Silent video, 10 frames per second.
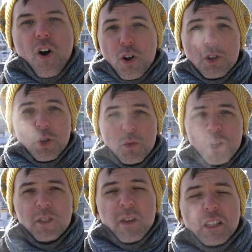
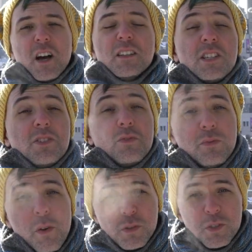Aujourd'hui, je vais tenter sous
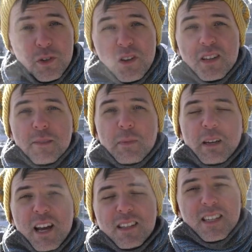vos yeux une
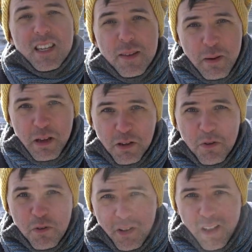expérience hyper
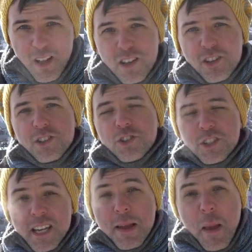cool. Je
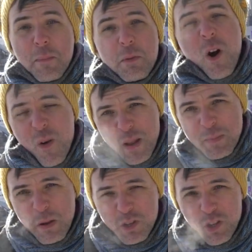dirais même
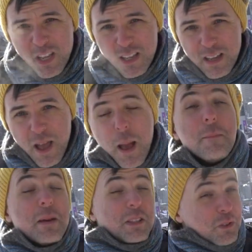complètement gelée,
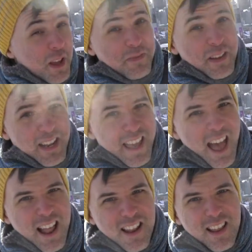mais tout à fait
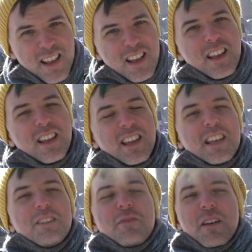légale.
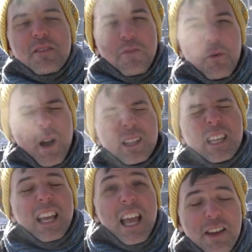Il fait froid,
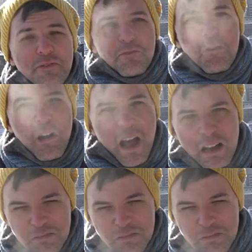très froid!